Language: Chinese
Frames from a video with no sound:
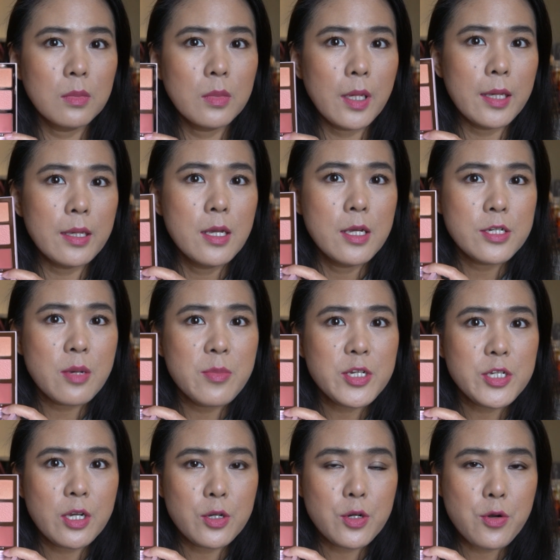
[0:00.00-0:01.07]
哎，上面
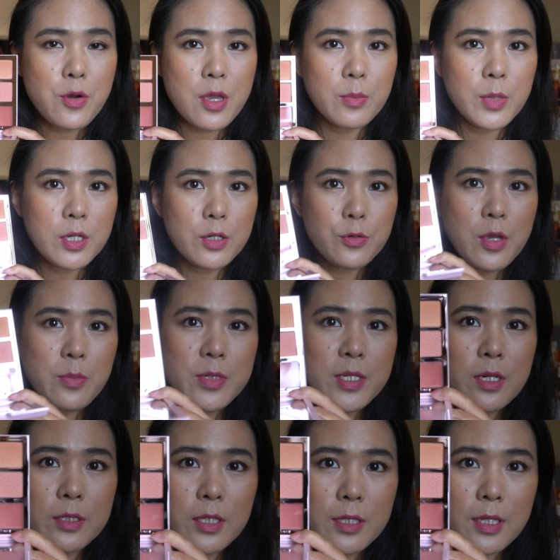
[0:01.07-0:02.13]
是个 cream，cream 这
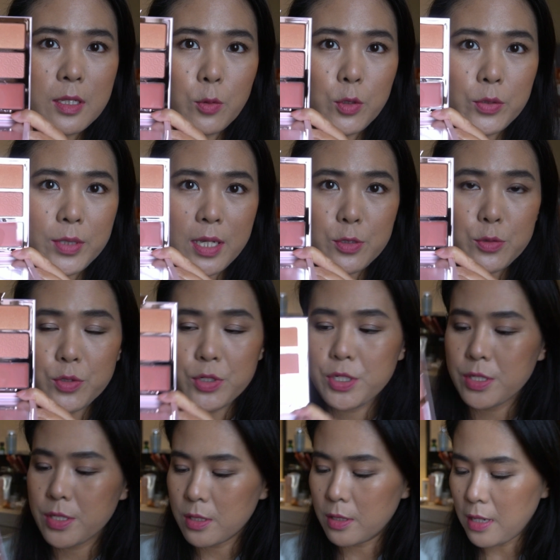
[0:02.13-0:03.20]
个那天呢，我有给大家做试
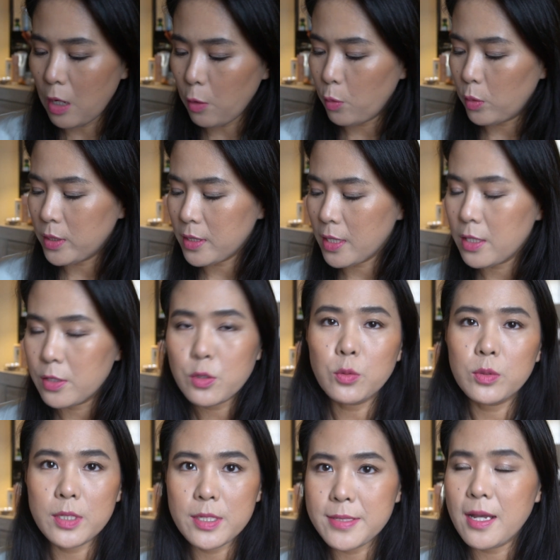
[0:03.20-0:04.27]
色，然后我那天也用
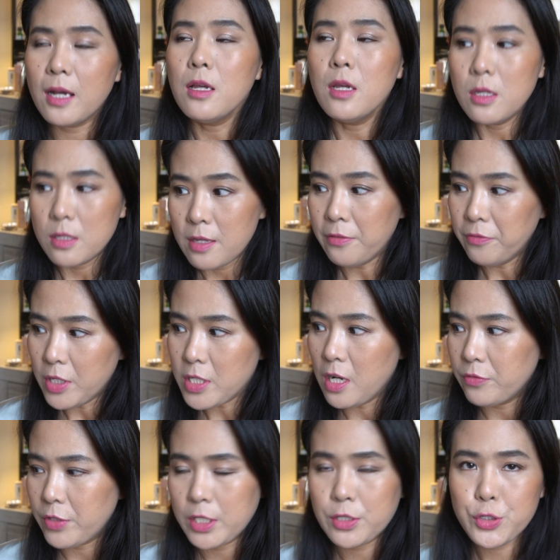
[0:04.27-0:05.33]
了一下，也非常
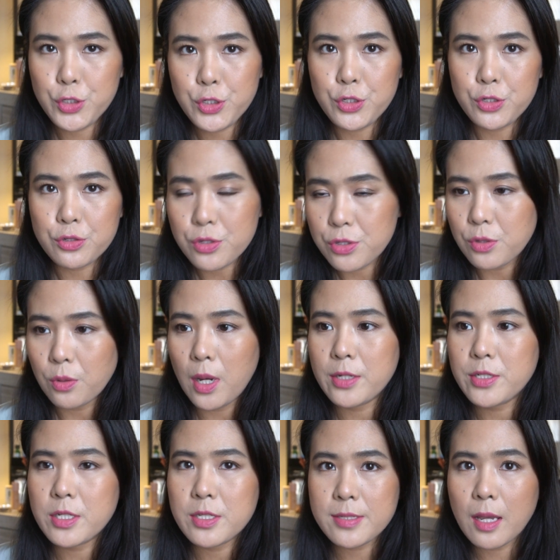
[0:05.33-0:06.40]
非常的持久啊。
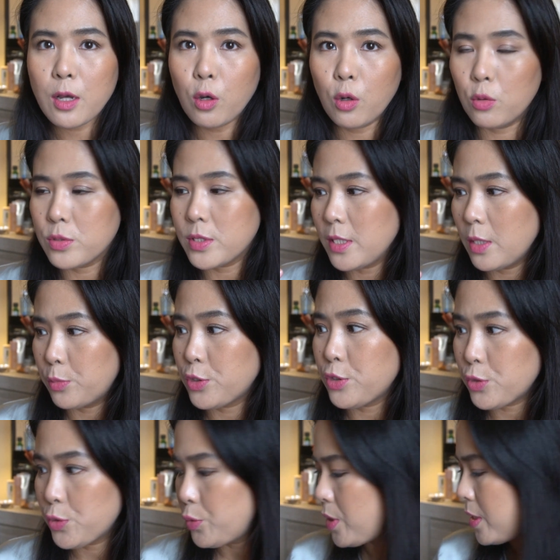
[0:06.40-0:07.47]
这个腮红今天不是
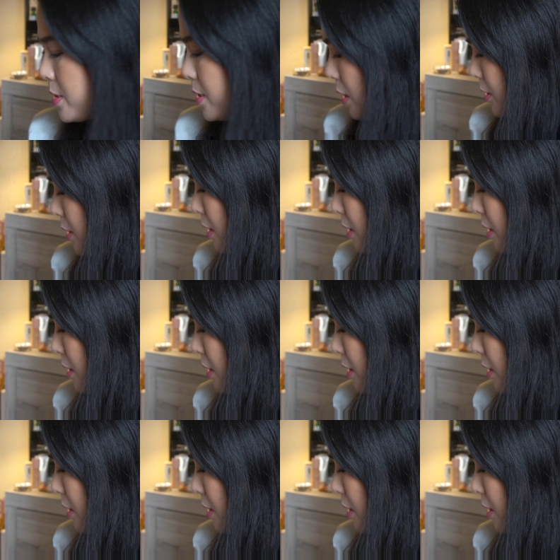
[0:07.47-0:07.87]
出印象这